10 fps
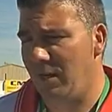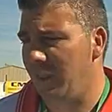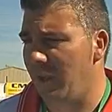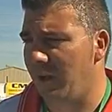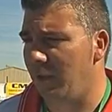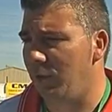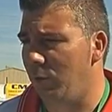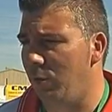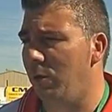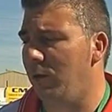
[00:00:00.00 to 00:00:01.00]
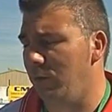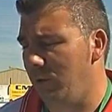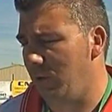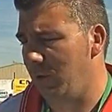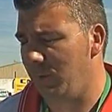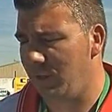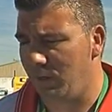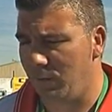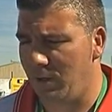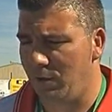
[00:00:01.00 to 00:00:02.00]
el cierre de todo, el torneo que me
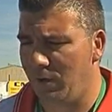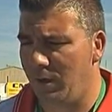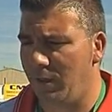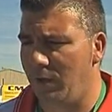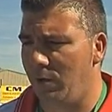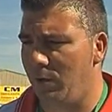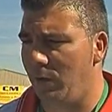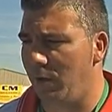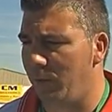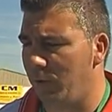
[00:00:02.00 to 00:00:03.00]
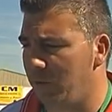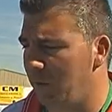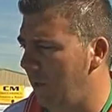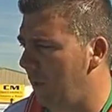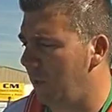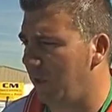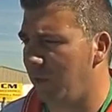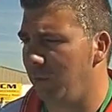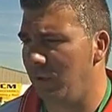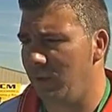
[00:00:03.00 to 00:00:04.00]
estás comentando, que es el de la Escuela de Peloteros y en la Sierra
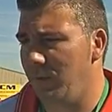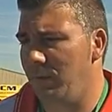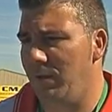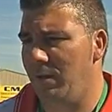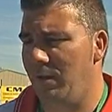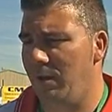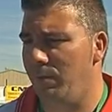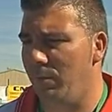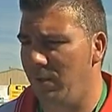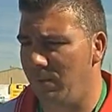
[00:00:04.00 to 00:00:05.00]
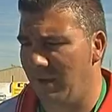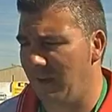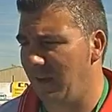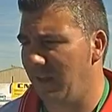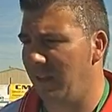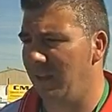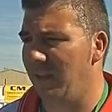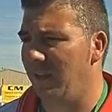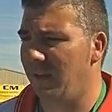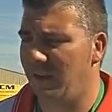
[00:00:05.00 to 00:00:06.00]
Azul, que también vienen equipos de Málaga, de
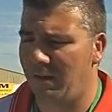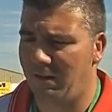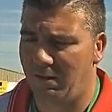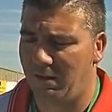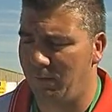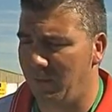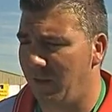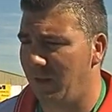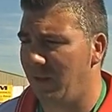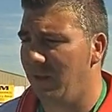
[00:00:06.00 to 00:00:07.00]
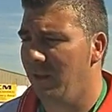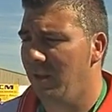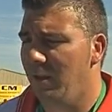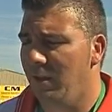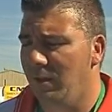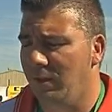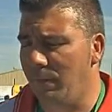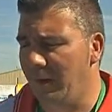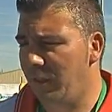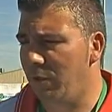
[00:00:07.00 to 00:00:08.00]
Tánger, de varias
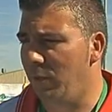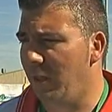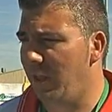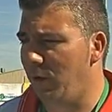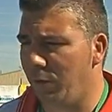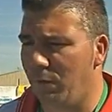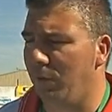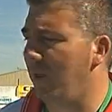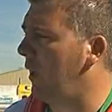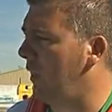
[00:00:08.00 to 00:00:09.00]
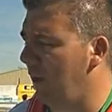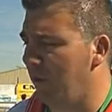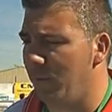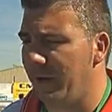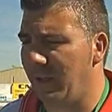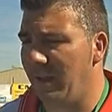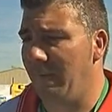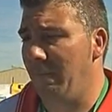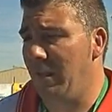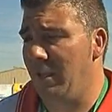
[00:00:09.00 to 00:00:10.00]
de varias ciudades, no solo de aquí de la comarca,
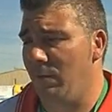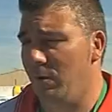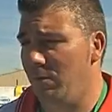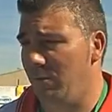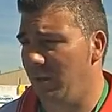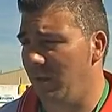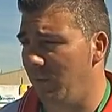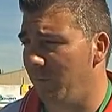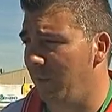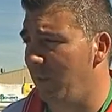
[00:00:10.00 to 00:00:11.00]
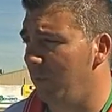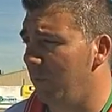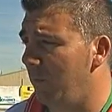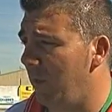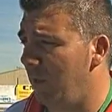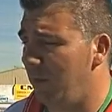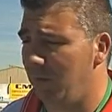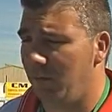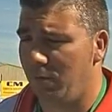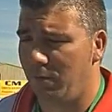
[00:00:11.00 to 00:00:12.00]
y que bueno, que nos enfrentamos
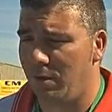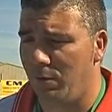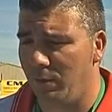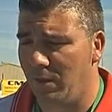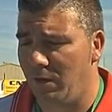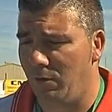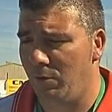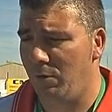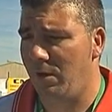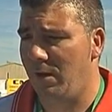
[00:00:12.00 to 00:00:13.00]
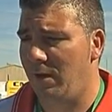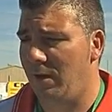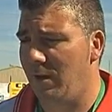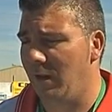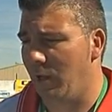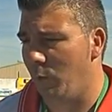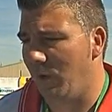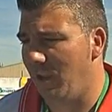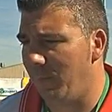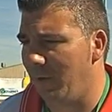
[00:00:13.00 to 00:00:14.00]
también, sin olvidarlo, a, la
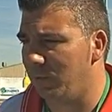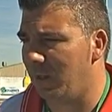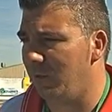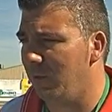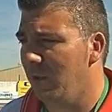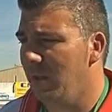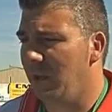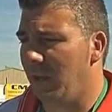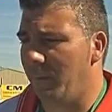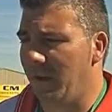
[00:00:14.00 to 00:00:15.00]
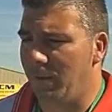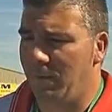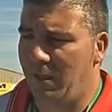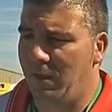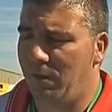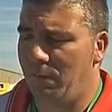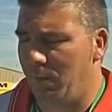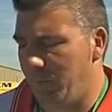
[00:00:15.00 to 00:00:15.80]
escuela de peloteros, que para mí eh,